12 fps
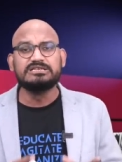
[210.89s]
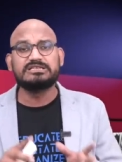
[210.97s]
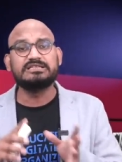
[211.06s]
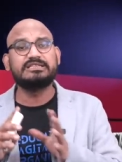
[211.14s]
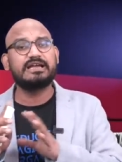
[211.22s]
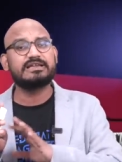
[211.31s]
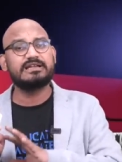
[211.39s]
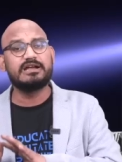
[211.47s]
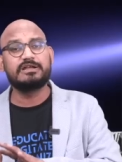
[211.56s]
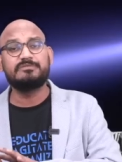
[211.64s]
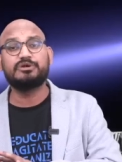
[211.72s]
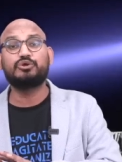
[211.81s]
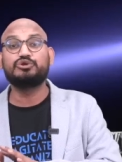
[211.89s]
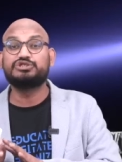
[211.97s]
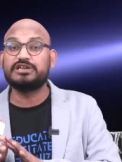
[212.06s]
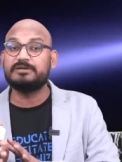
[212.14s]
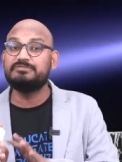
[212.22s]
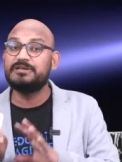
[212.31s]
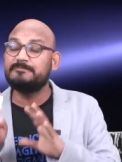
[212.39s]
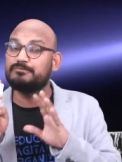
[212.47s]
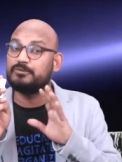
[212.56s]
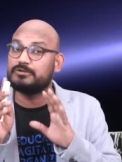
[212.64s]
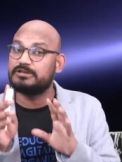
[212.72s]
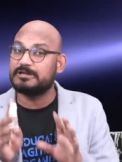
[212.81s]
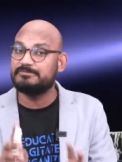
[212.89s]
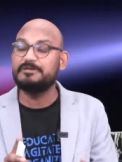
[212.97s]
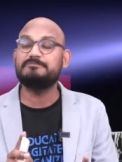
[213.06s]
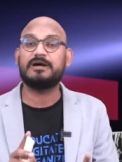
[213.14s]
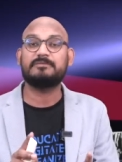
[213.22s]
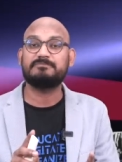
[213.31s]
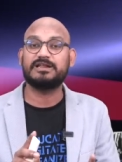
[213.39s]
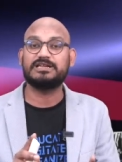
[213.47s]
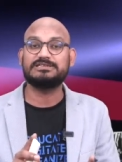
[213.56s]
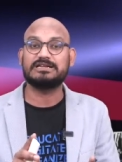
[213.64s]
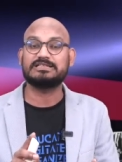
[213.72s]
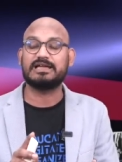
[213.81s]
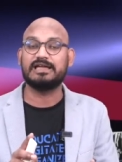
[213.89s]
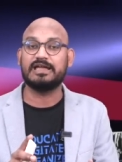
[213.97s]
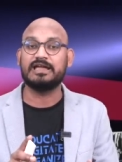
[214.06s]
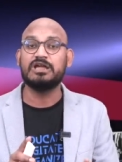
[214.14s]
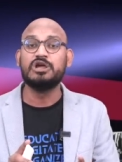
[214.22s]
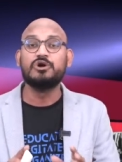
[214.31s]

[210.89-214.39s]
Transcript: संत्या के घर में तो जय भीम बोलना भी पाप माना जाता है